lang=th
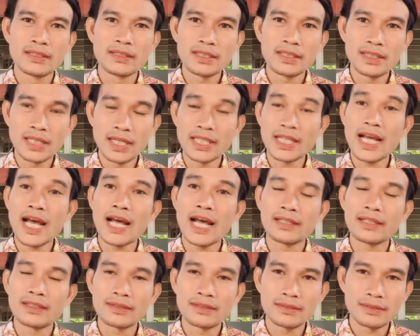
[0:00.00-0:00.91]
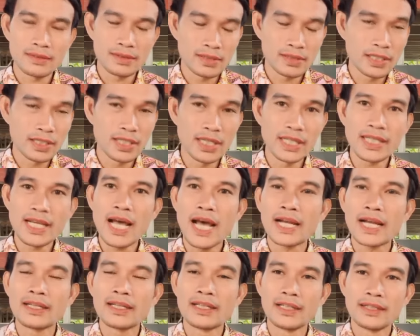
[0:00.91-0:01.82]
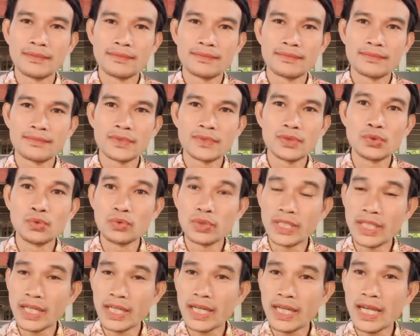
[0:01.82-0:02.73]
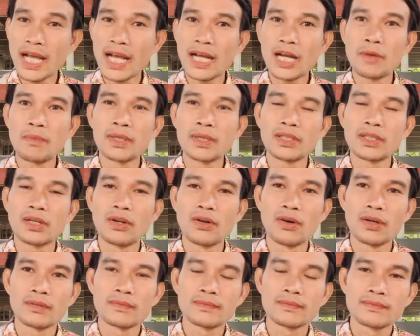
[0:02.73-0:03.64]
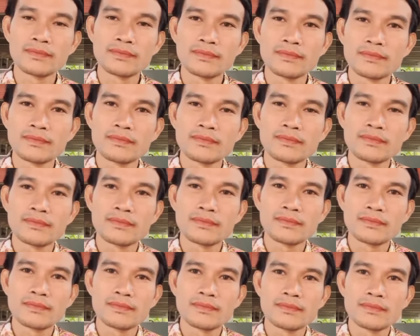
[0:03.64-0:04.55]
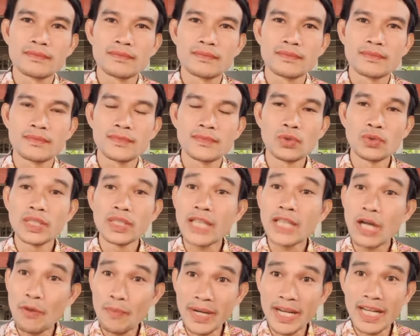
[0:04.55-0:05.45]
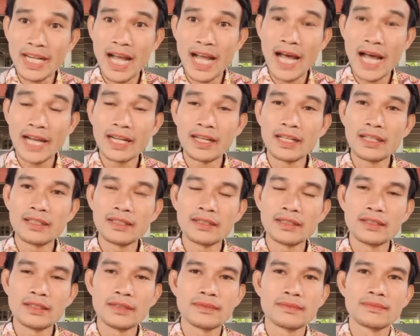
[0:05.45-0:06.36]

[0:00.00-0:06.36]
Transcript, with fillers: เครือญาติเครือญาติเนี่ย อยู่เคียงข้างเขามาตลอดโดยที่เขาไม่ได้ขาดอะไรเลย